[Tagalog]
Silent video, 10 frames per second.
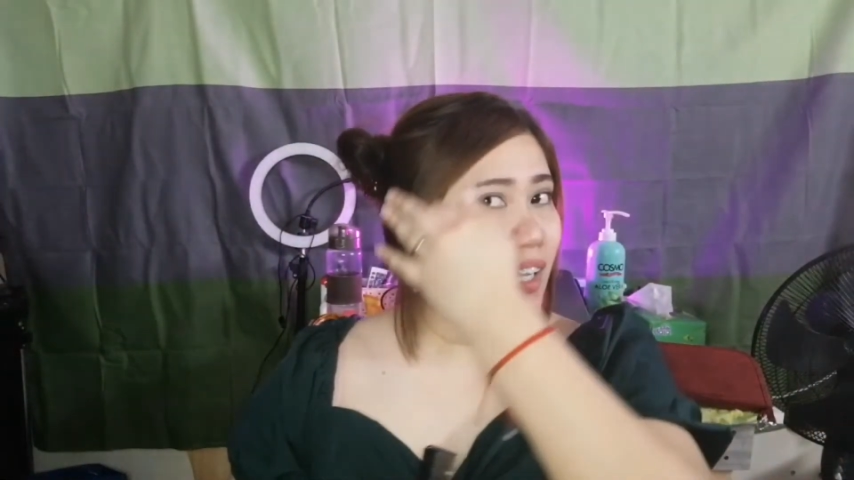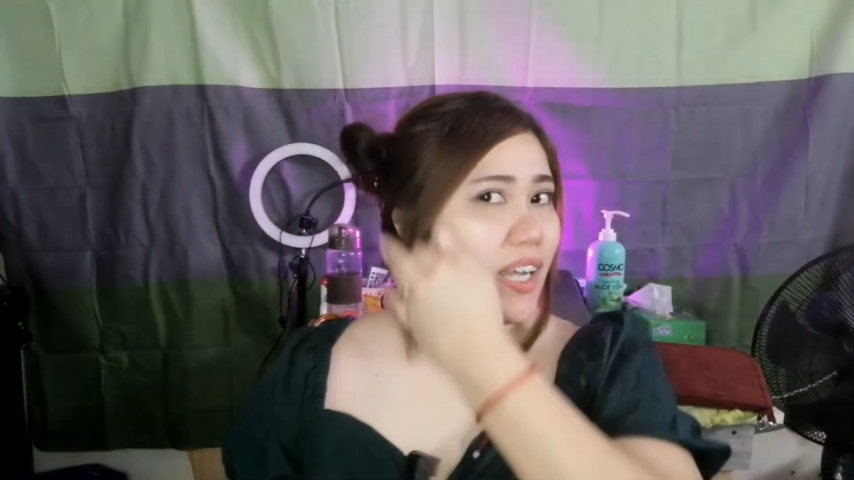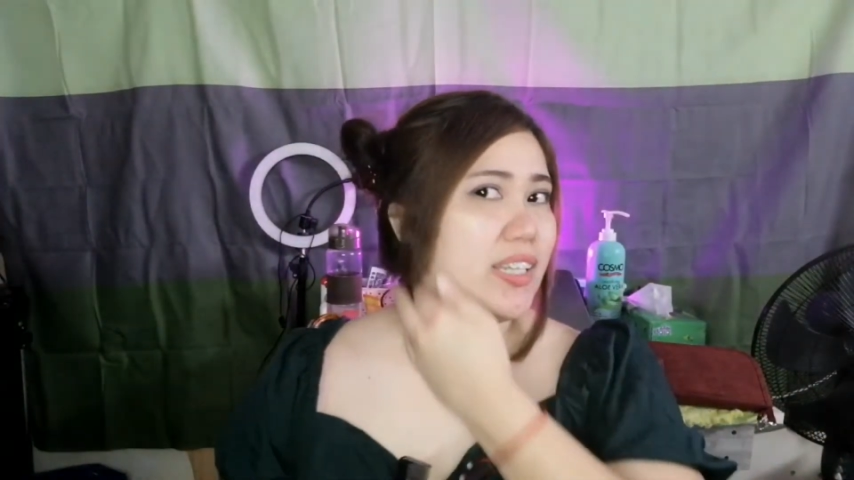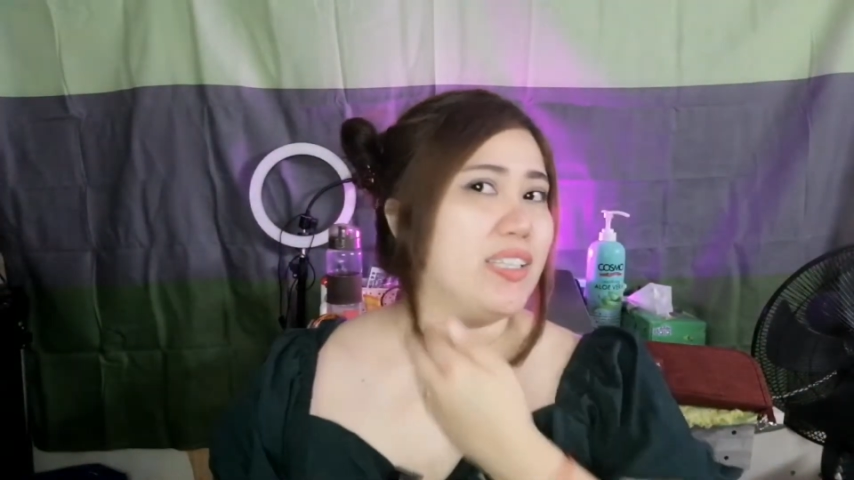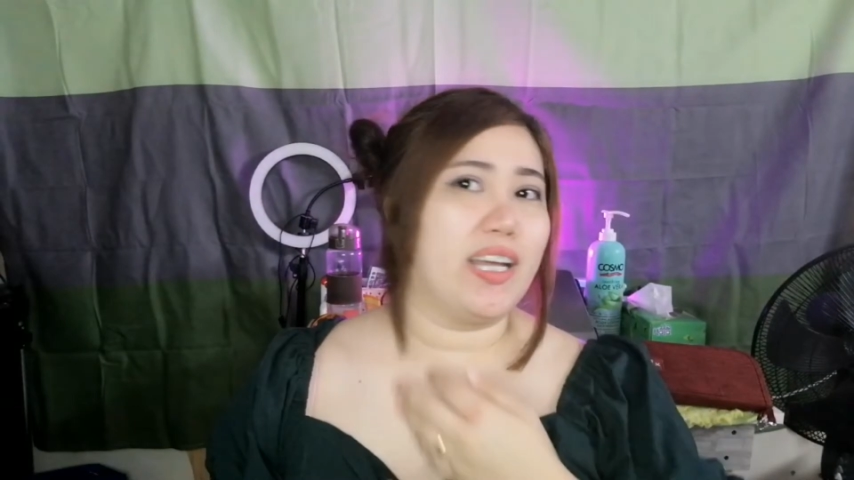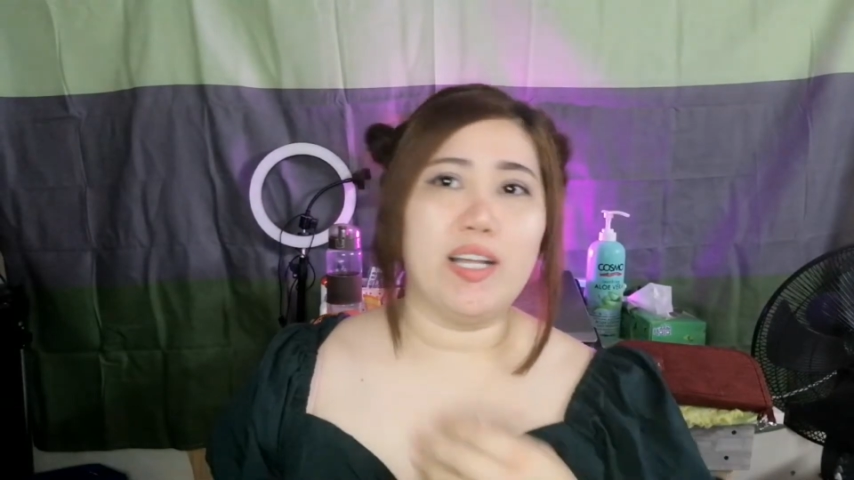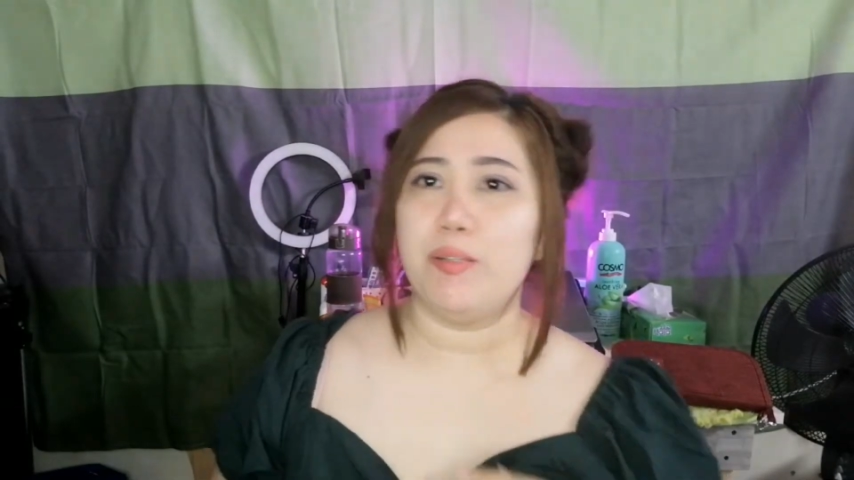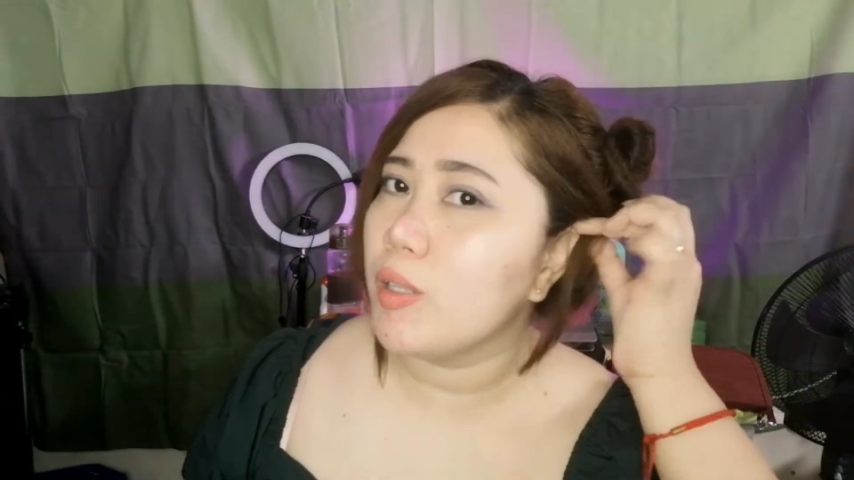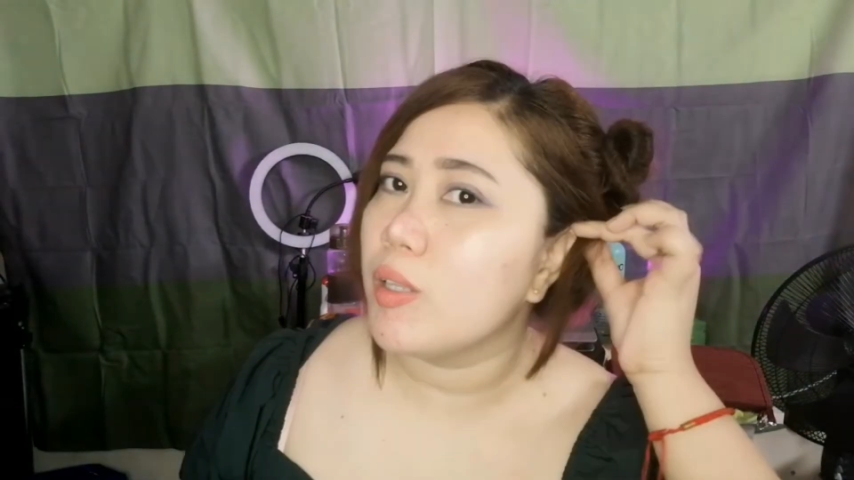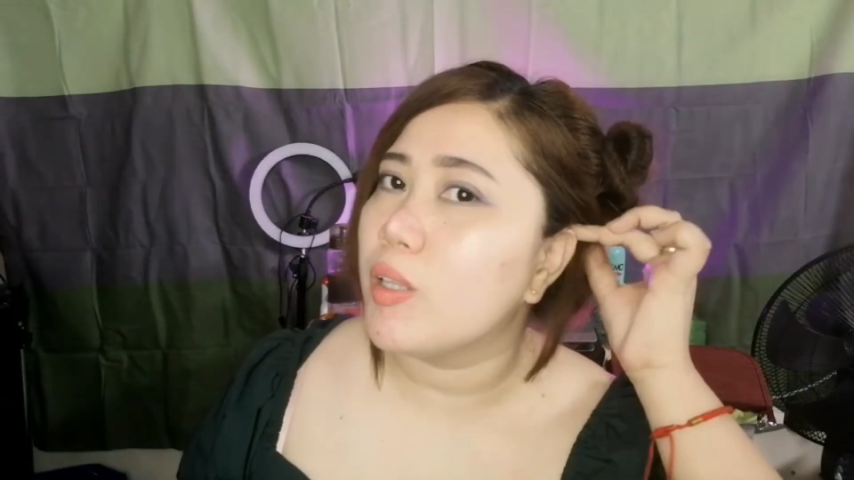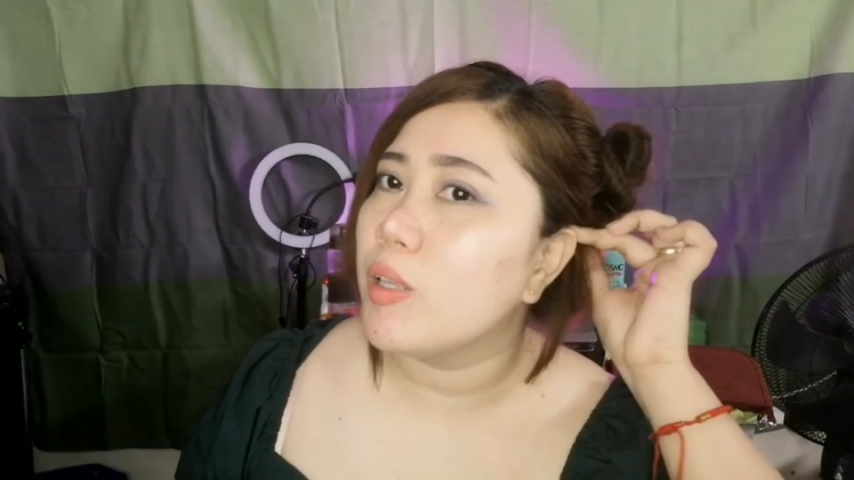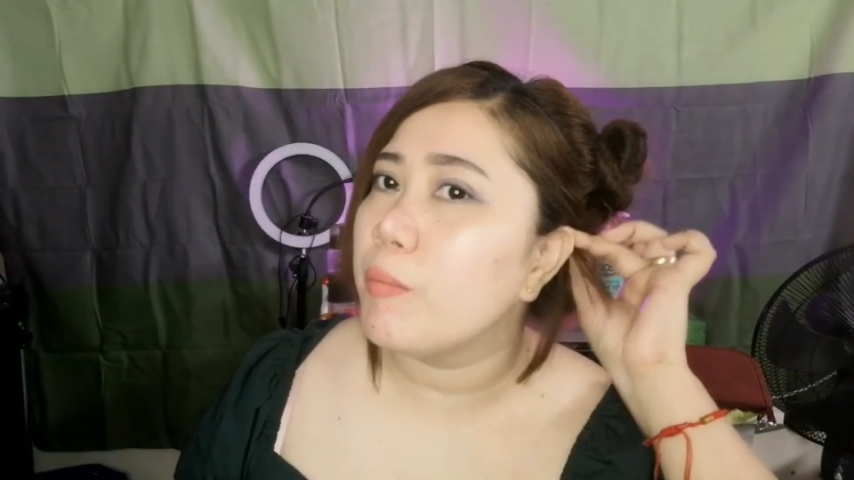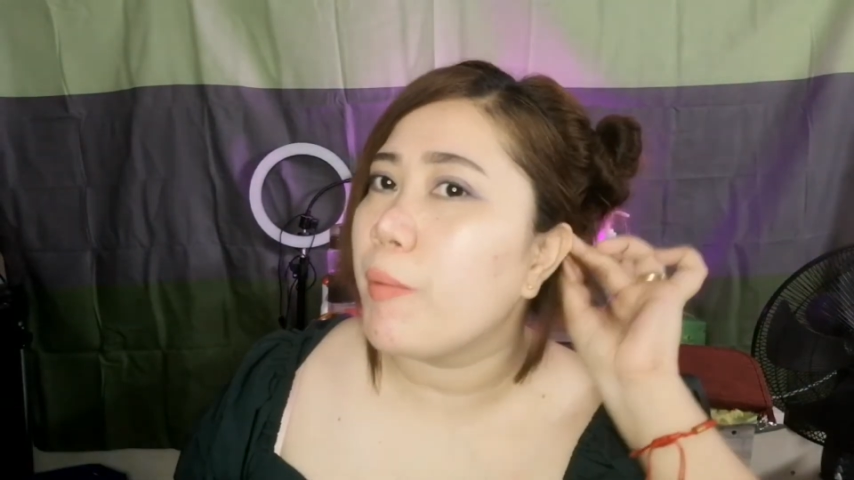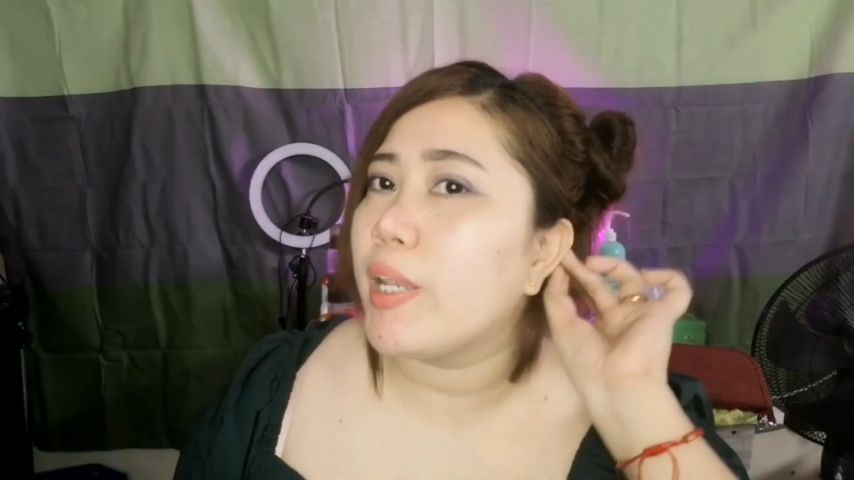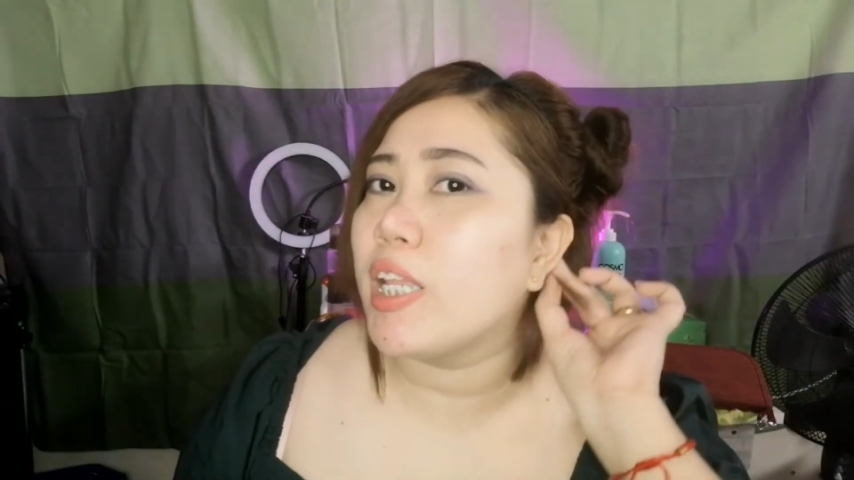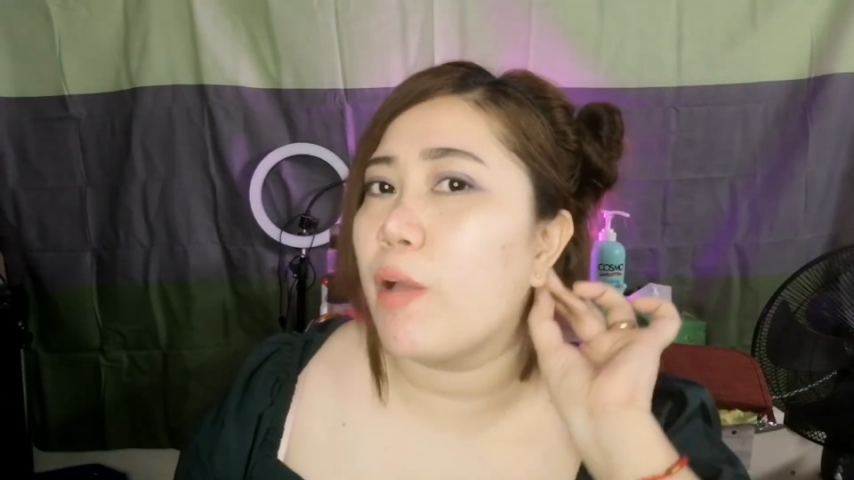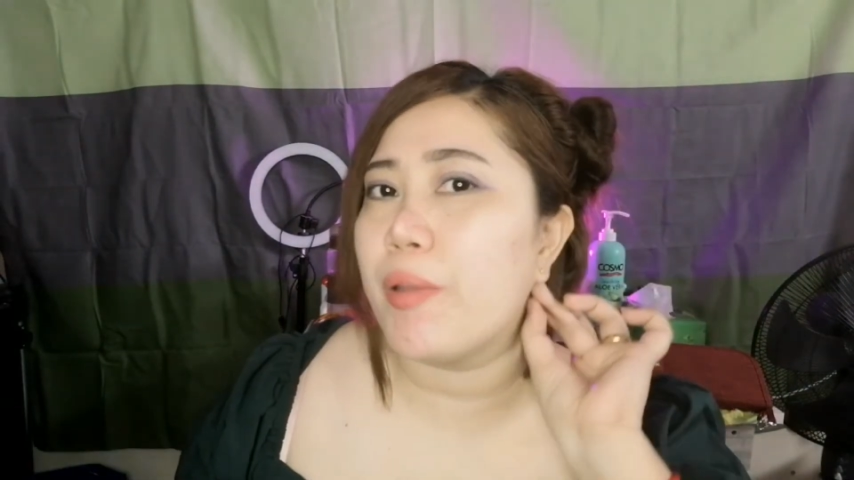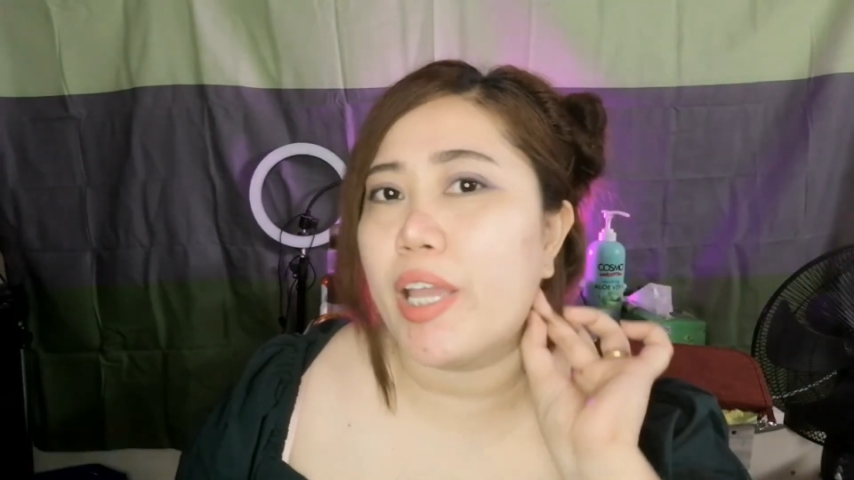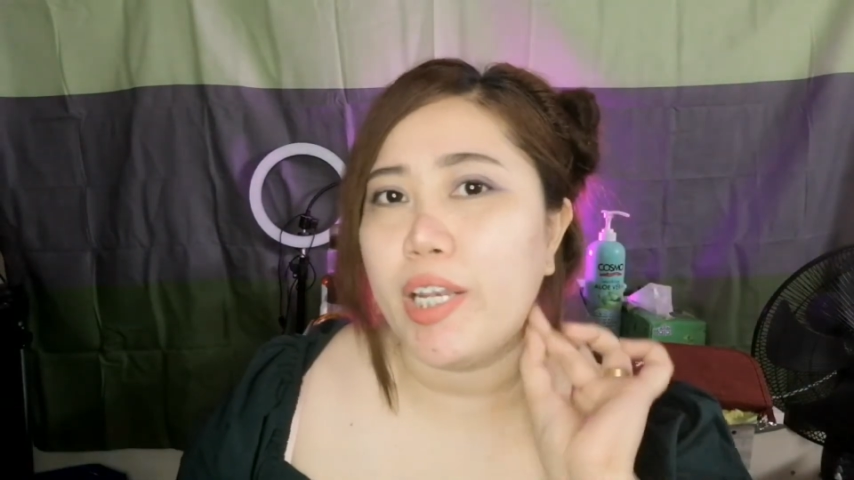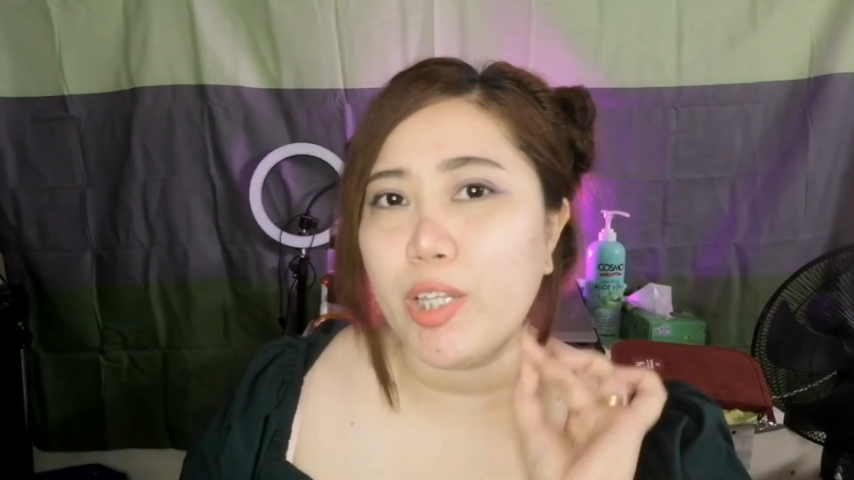Ang ganda. Pwedeng
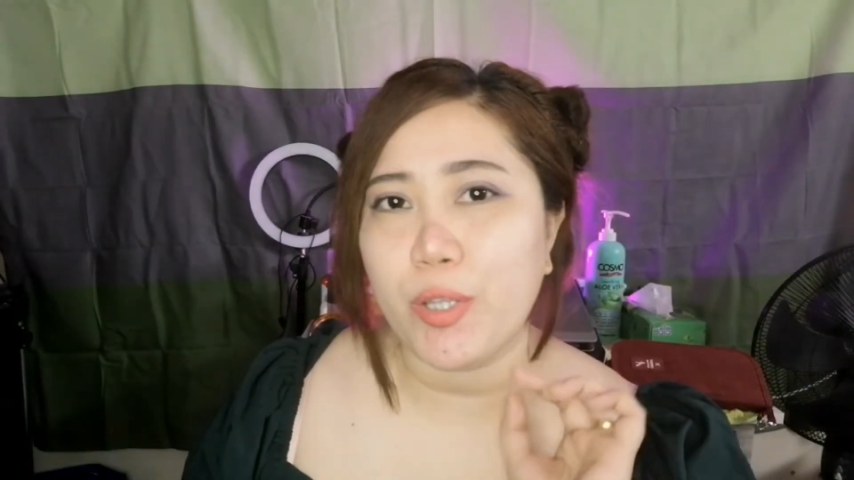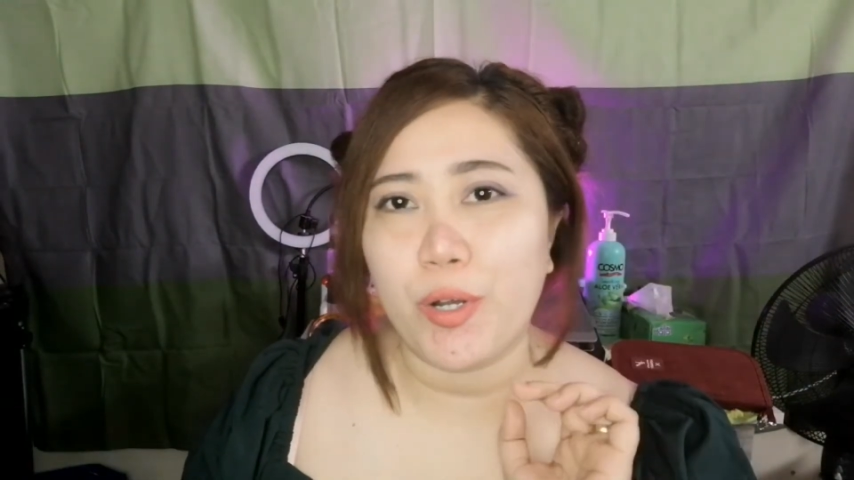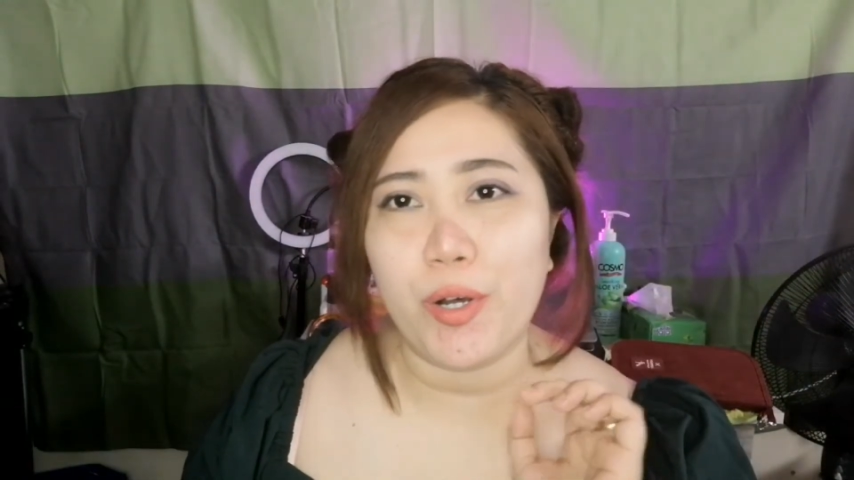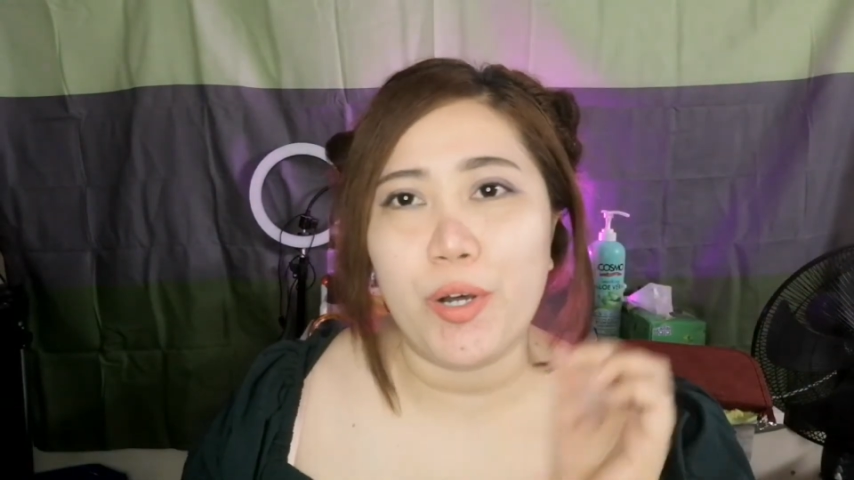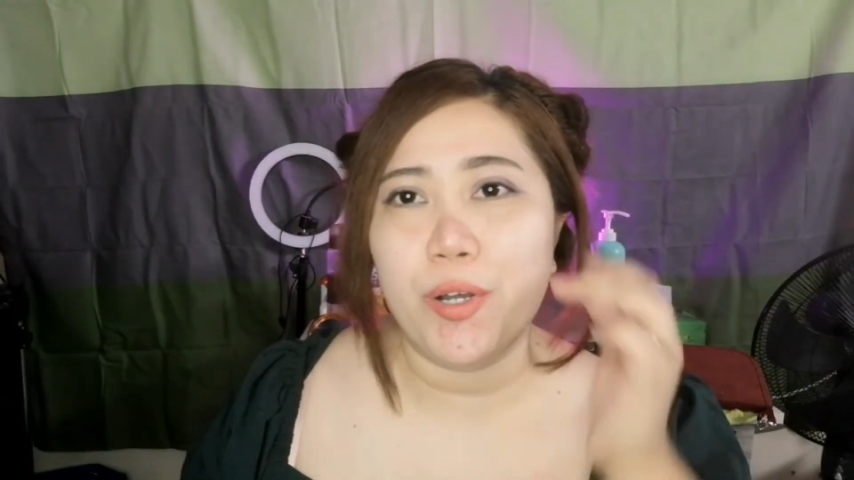gawin ganito.